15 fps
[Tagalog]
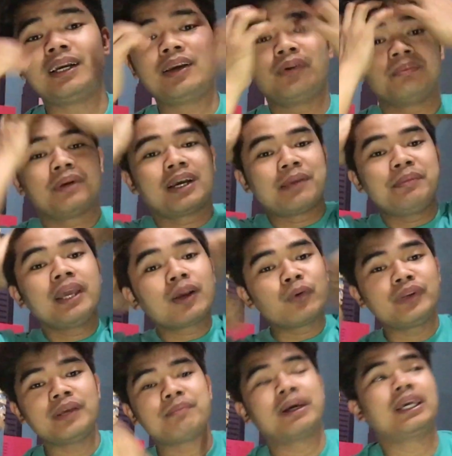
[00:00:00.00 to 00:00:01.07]
gagawin mga kaibigan
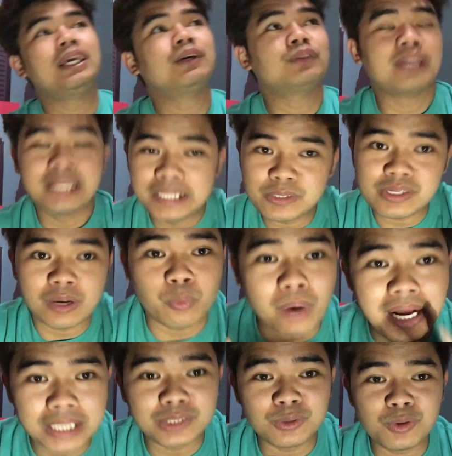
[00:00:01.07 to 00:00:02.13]
kundi mag-ikot tayo dito sa
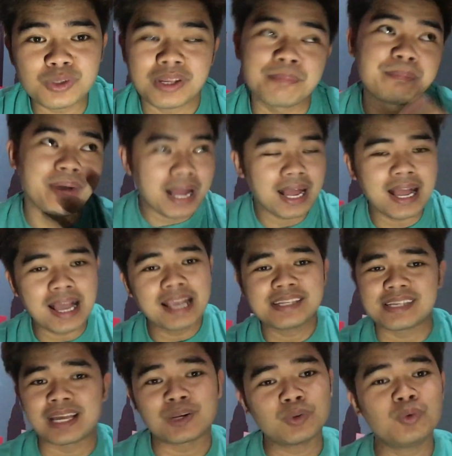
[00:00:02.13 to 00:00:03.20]
kwarto, sa bahay,
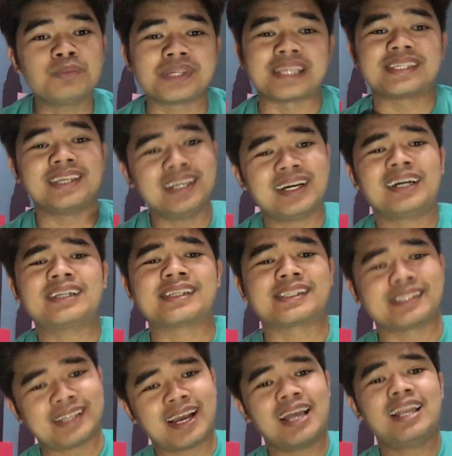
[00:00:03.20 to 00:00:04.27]
sa room, sa CR, sa
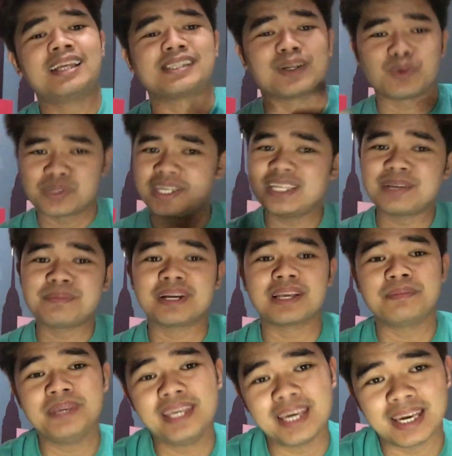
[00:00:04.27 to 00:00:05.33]
sala, sa kusina mga
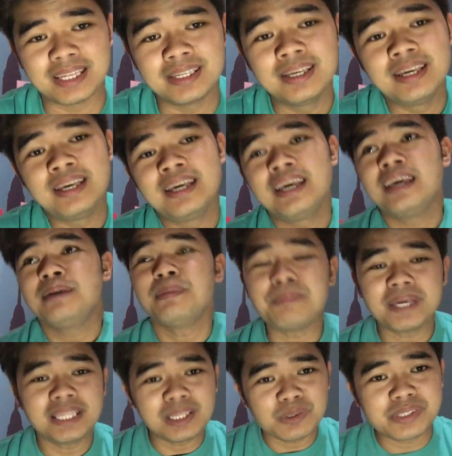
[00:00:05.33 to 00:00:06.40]
kaibigan.
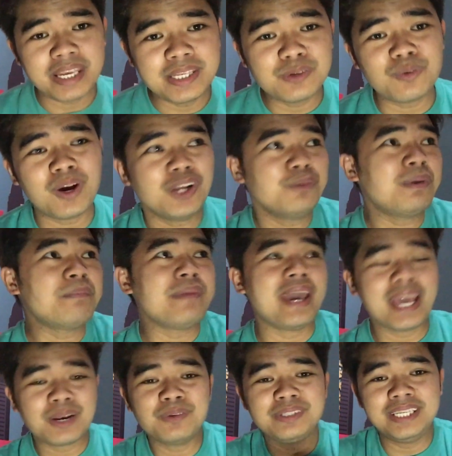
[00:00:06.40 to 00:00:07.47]
Ipapakita ko sa inyo kung ano ba
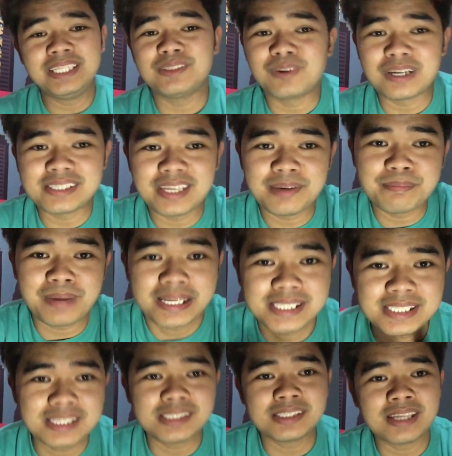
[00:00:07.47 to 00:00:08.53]
meron dito kasi base
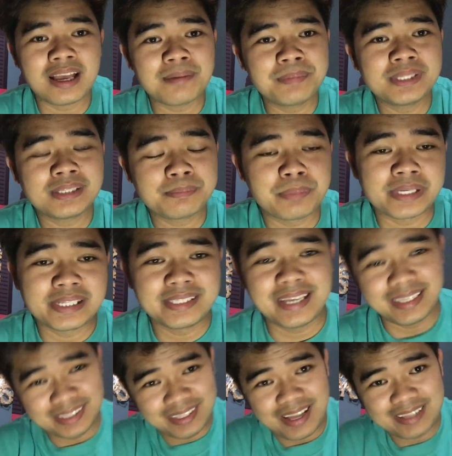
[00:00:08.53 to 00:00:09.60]
sa sabi ng
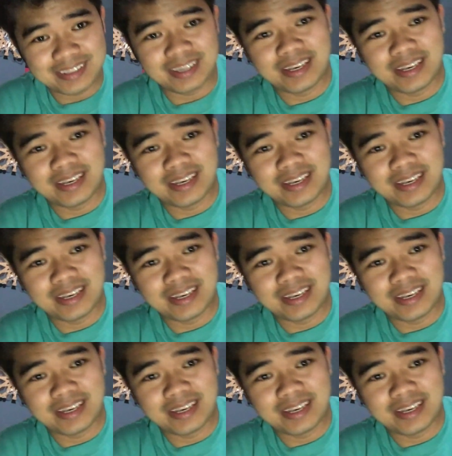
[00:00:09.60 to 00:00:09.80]
presidente natin